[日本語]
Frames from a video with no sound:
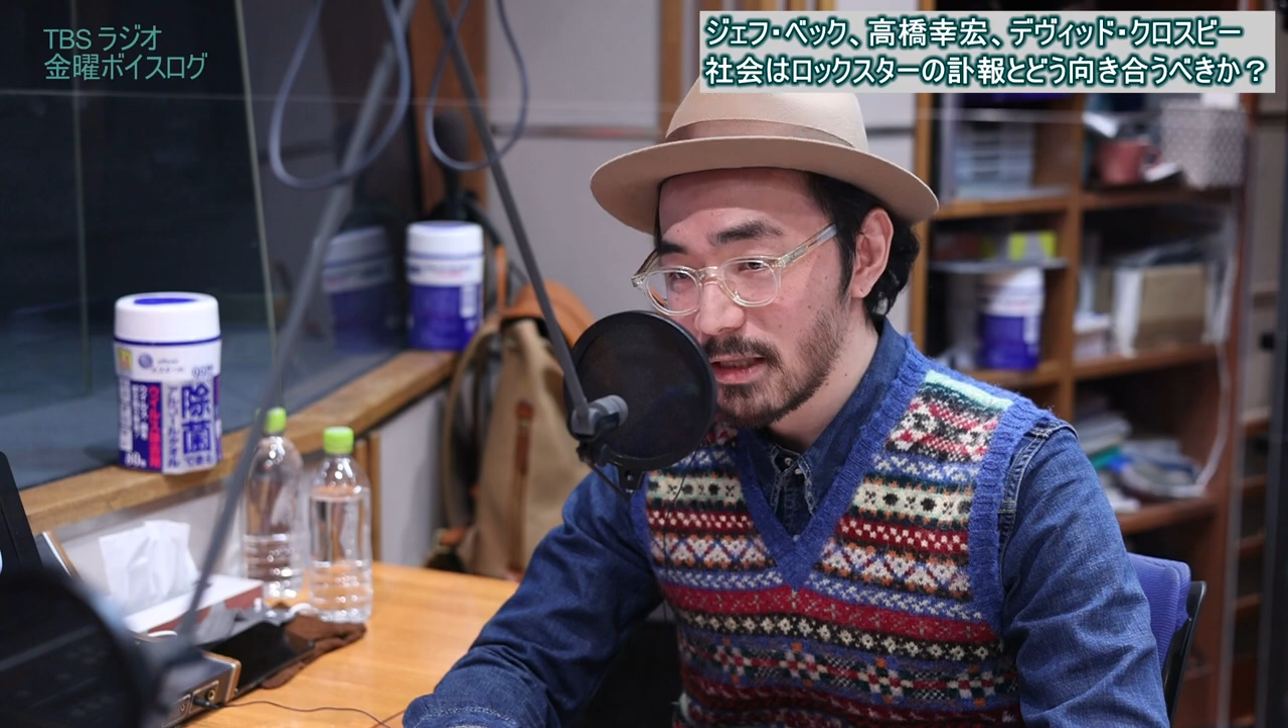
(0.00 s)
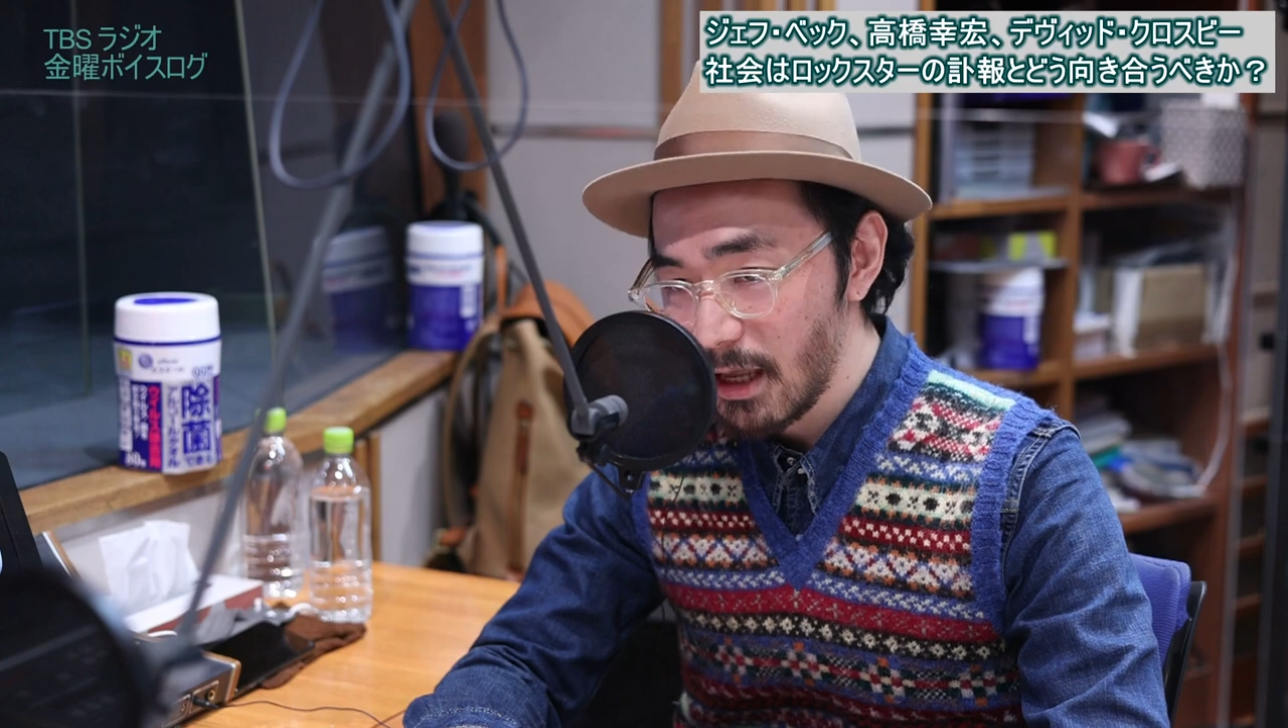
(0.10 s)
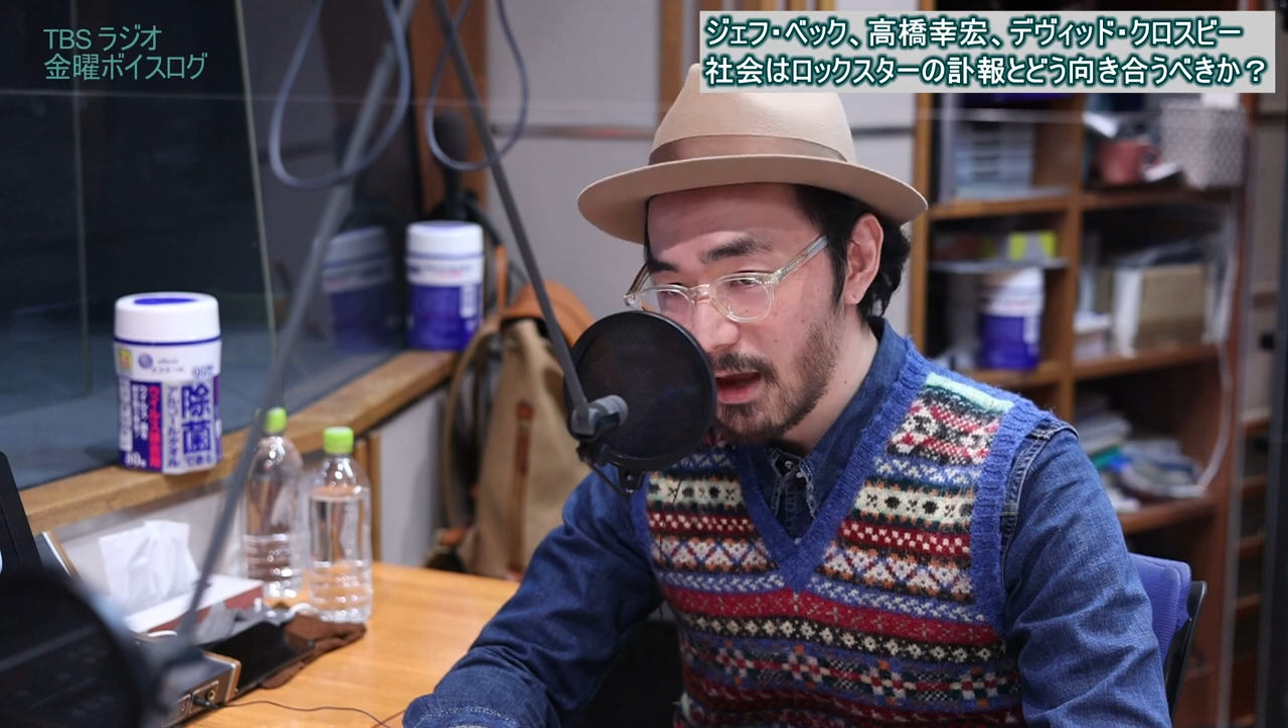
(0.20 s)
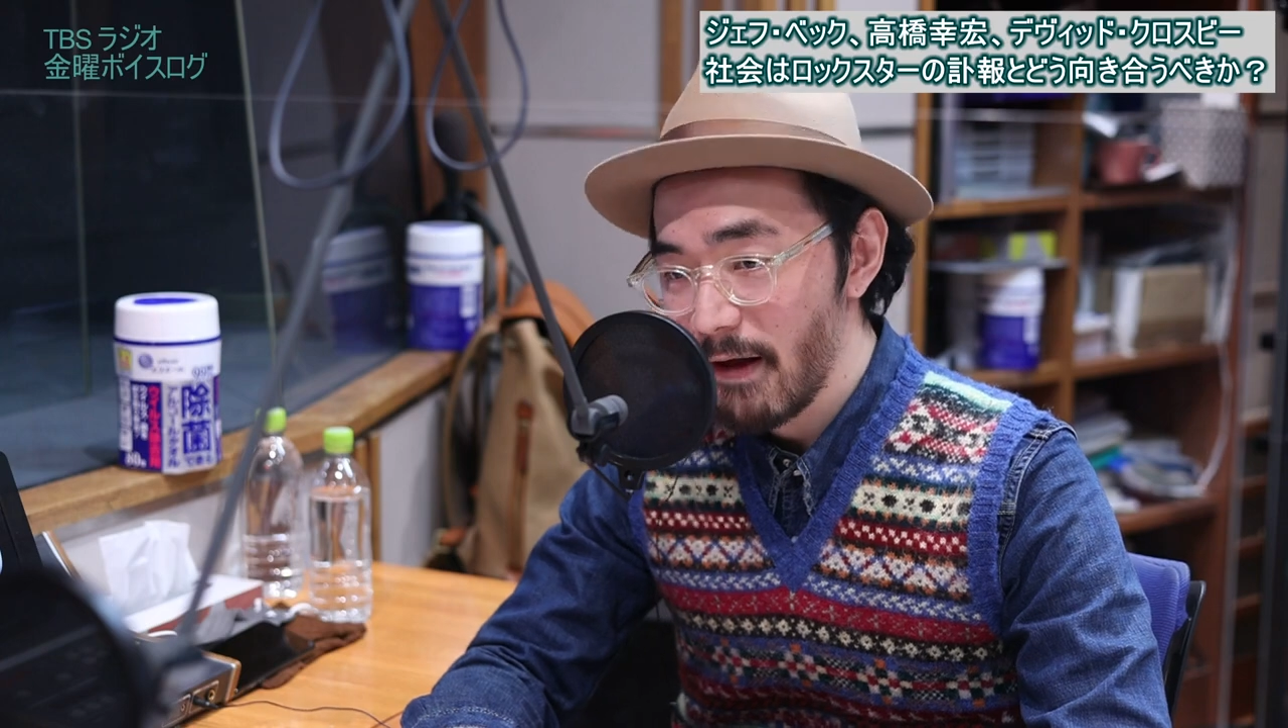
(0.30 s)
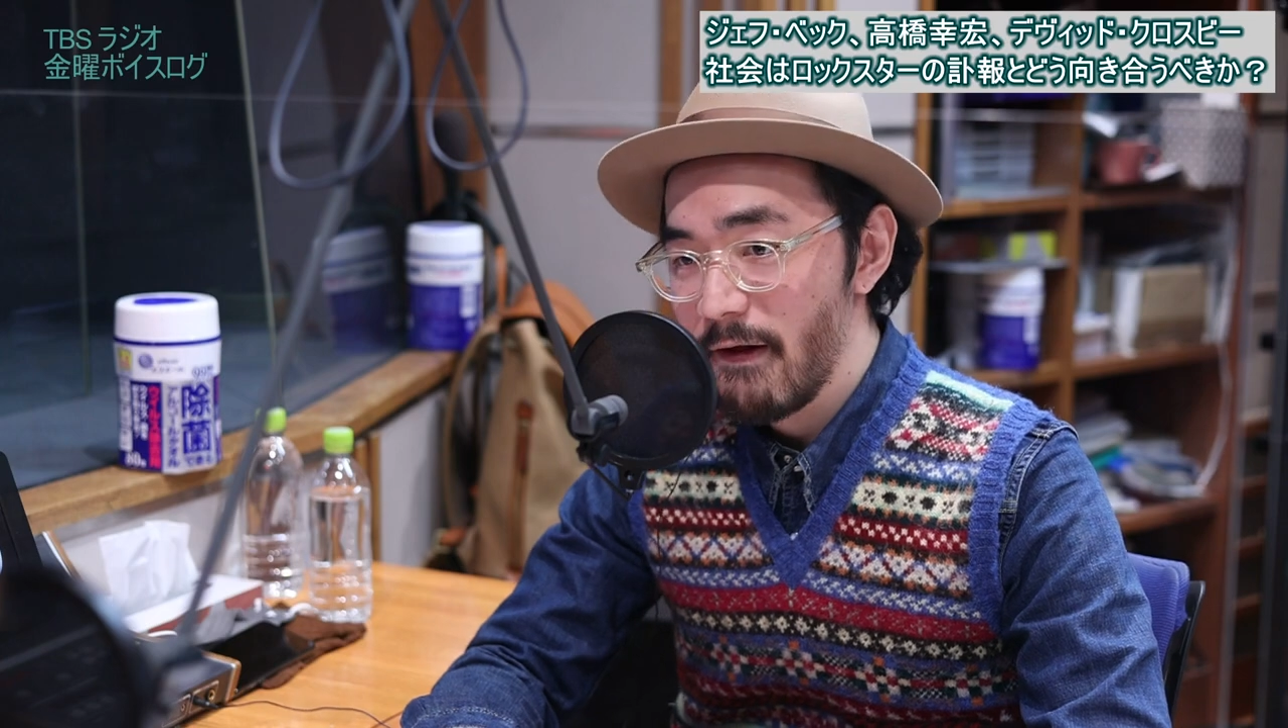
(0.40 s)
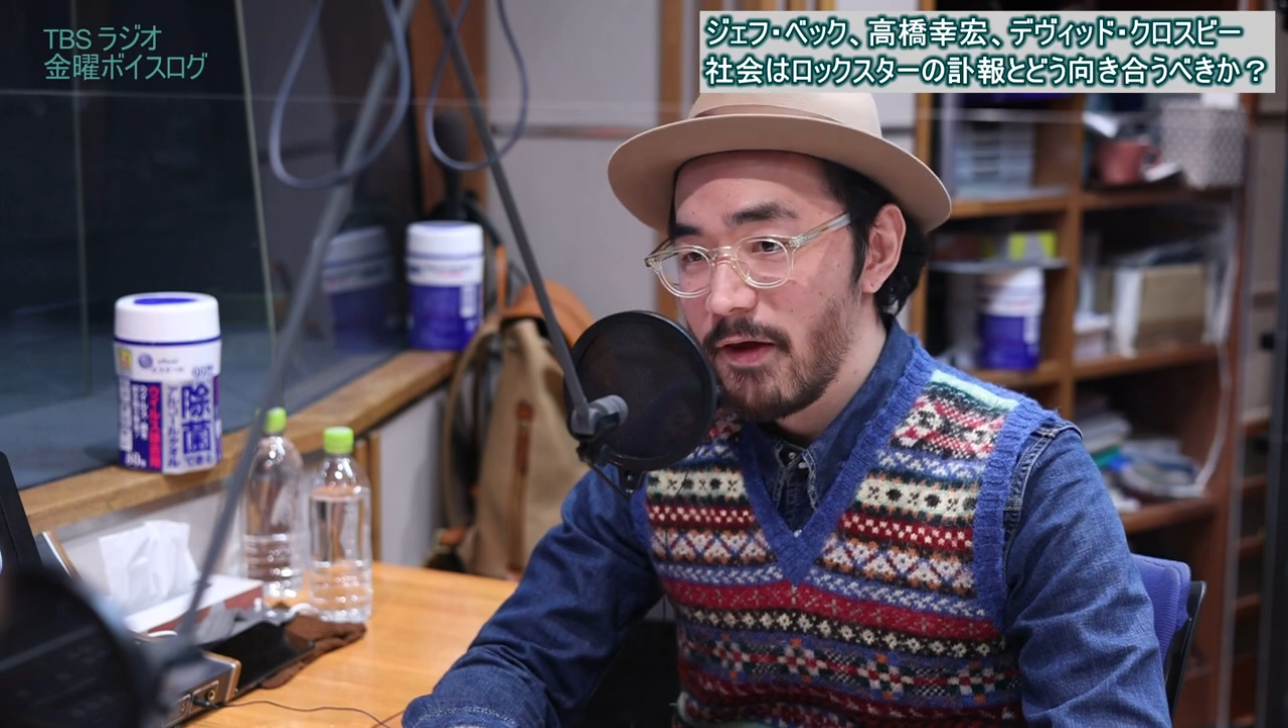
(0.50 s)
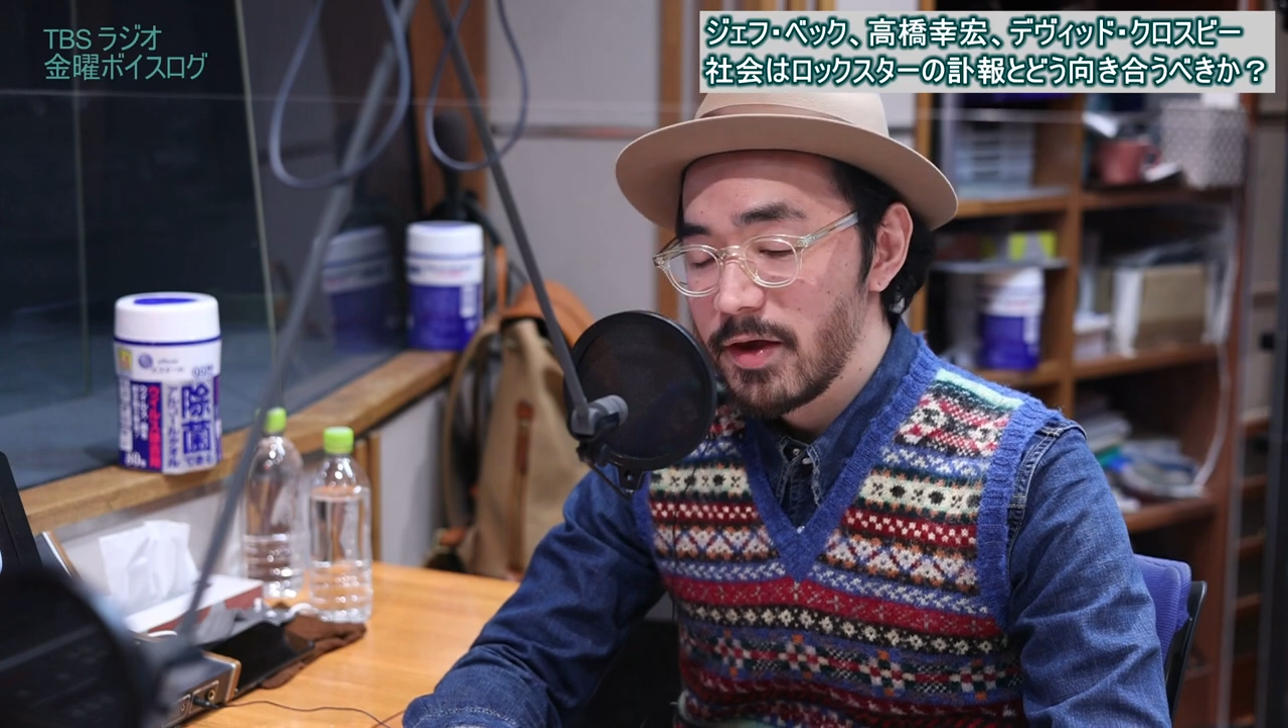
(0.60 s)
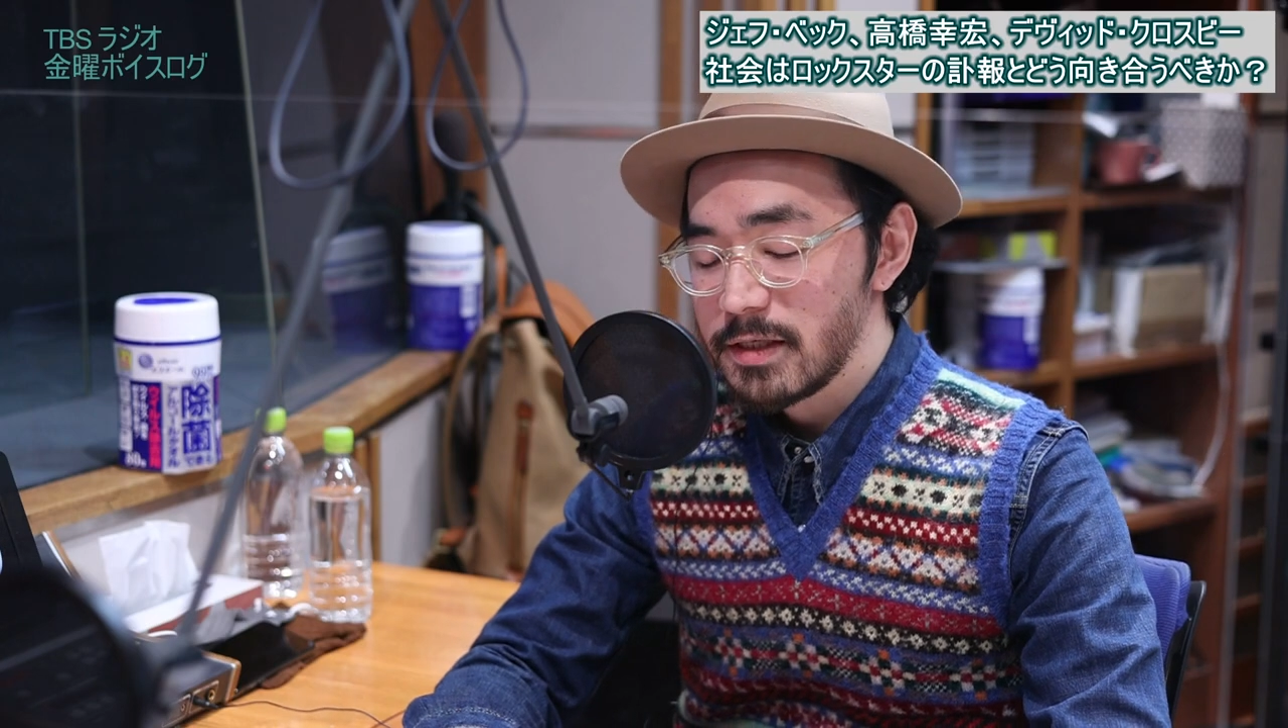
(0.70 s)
て、はい、